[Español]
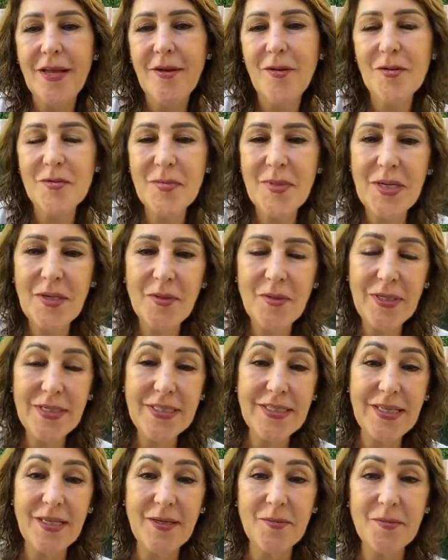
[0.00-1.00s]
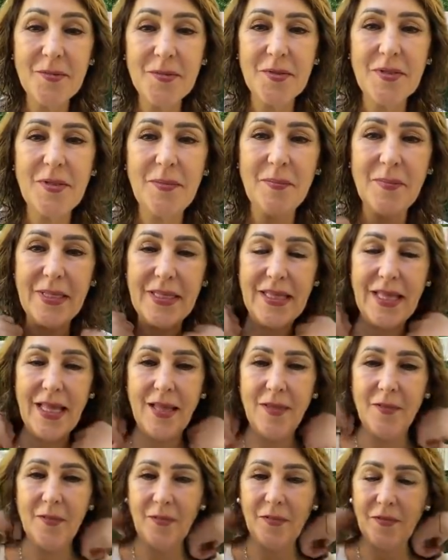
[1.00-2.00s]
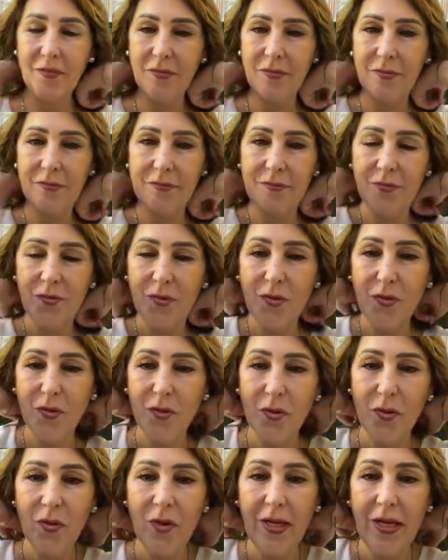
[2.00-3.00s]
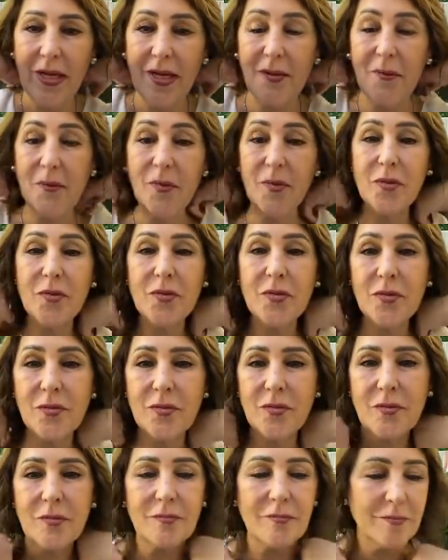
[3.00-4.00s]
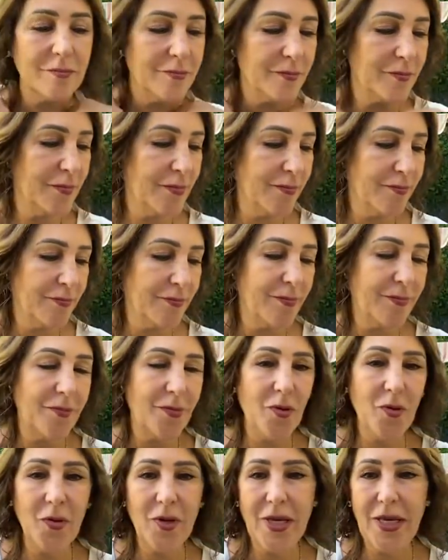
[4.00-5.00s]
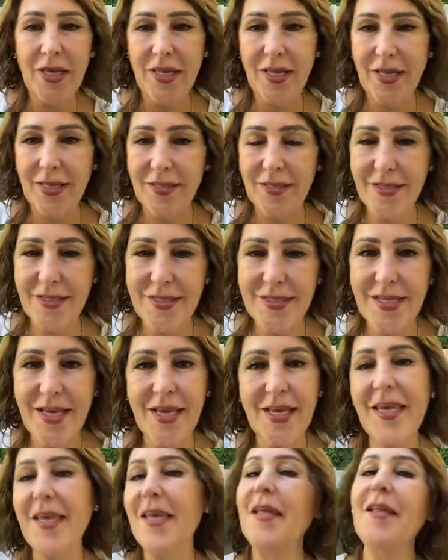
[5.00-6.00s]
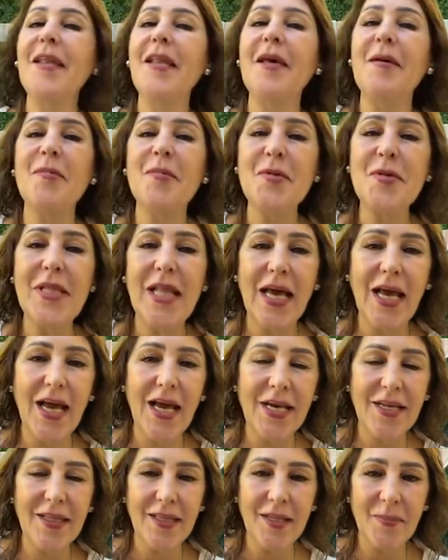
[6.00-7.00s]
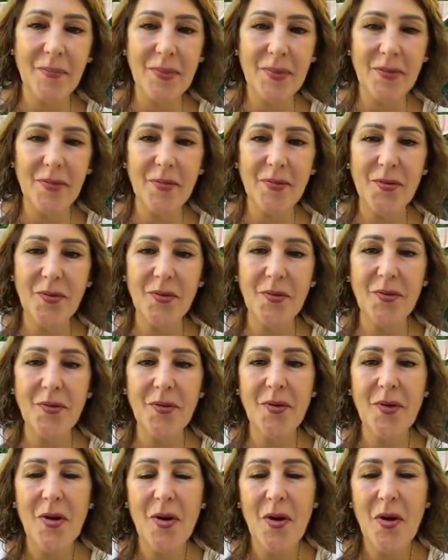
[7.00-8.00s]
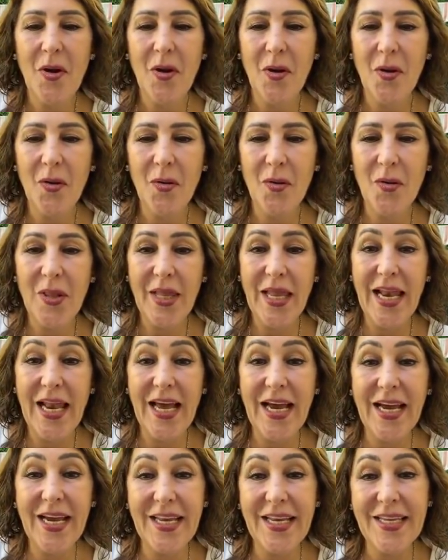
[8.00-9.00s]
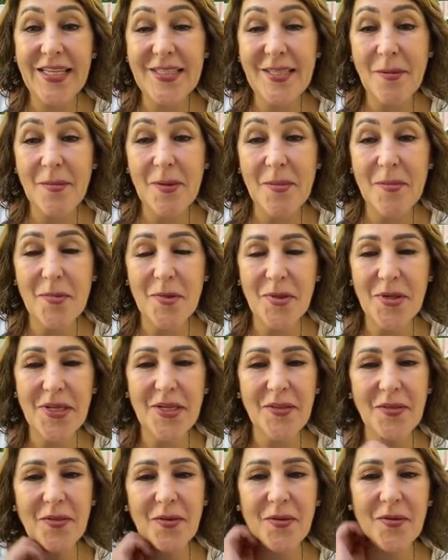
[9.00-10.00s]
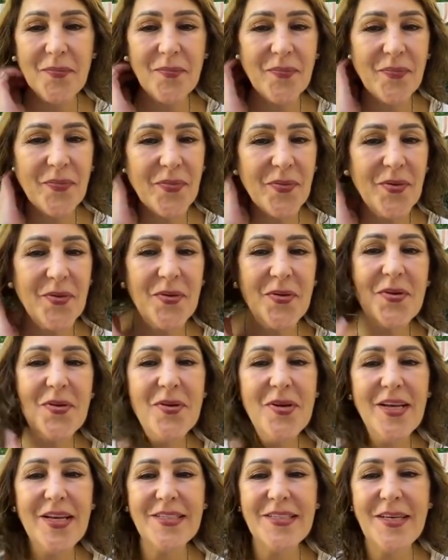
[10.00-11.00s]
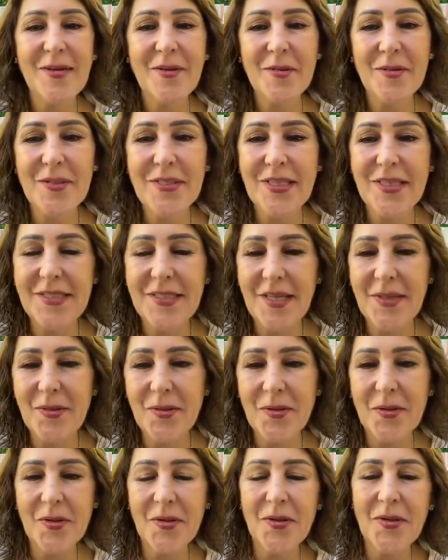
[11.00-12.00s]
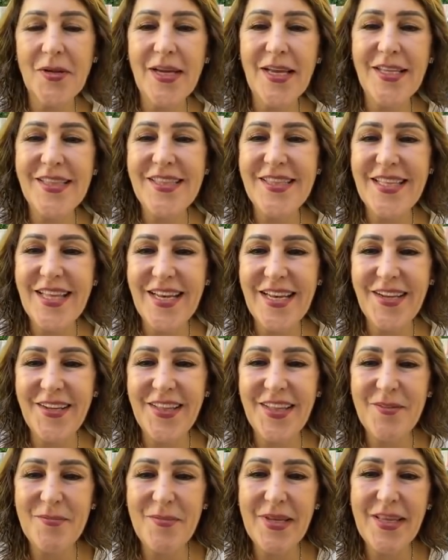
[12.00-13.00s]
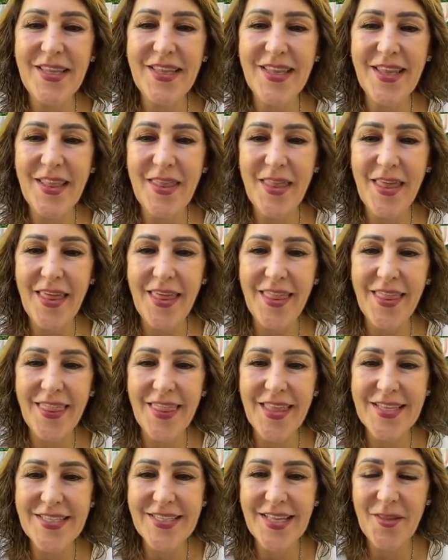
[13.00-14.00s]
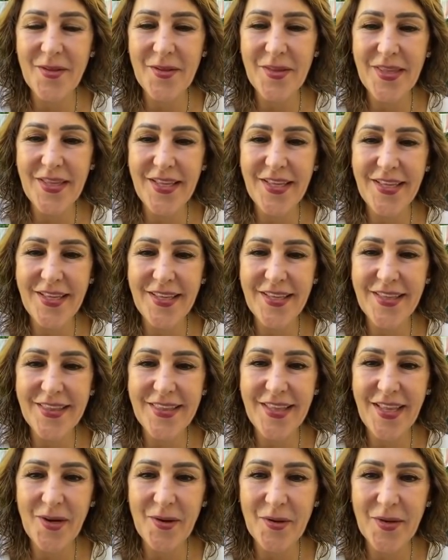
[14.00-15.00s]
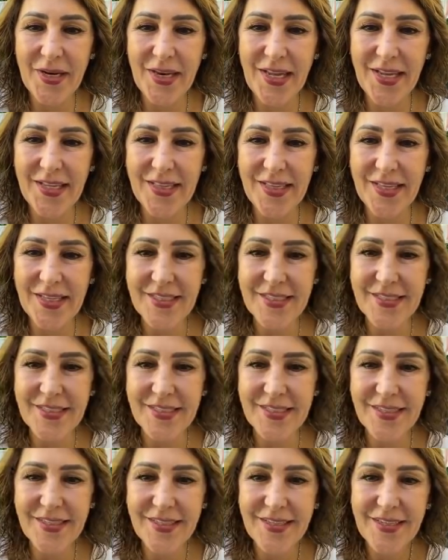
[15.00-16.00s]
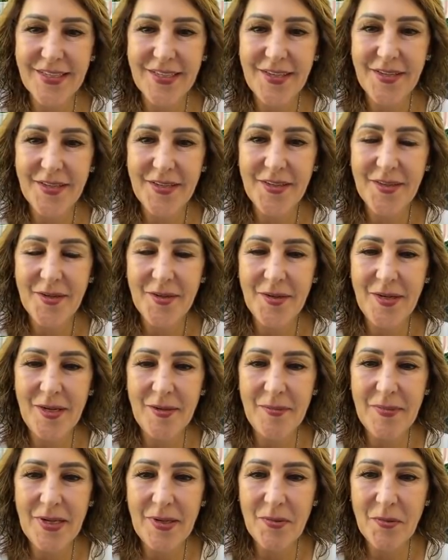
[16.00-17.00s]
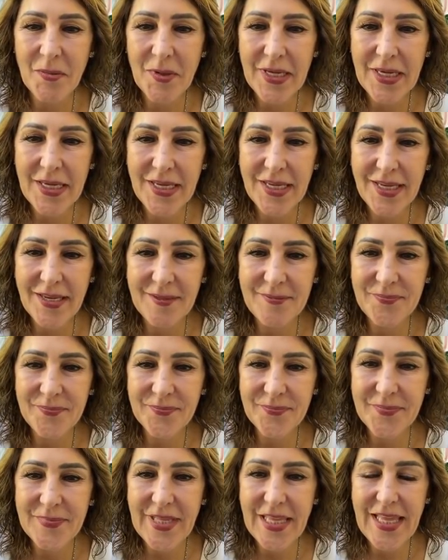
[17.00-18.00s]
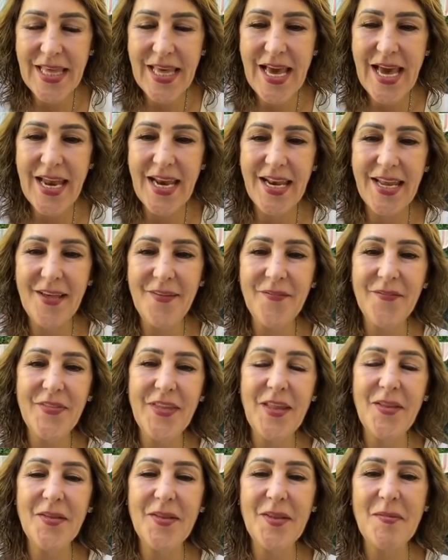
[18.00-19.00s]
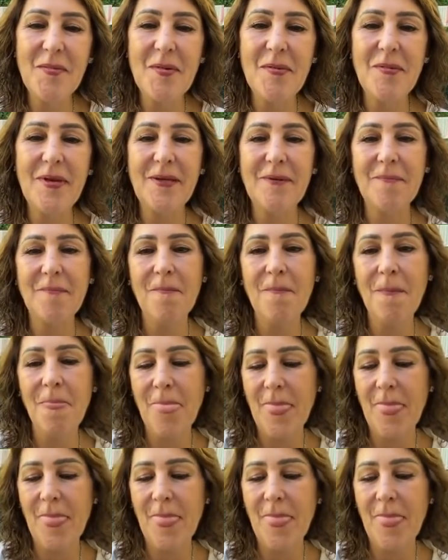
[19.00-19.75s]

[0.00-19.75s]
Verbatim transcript: los miércoles tenemos invitados, no leemos lo que dice aquí, leemos la carta, pero no lo del ángel. Y está bien bonito. Hola, saludos desde Torreón. Ándale, dime desde, desde dónde te conectas. Hola Manuel, Diana, ¿de dónde me ven?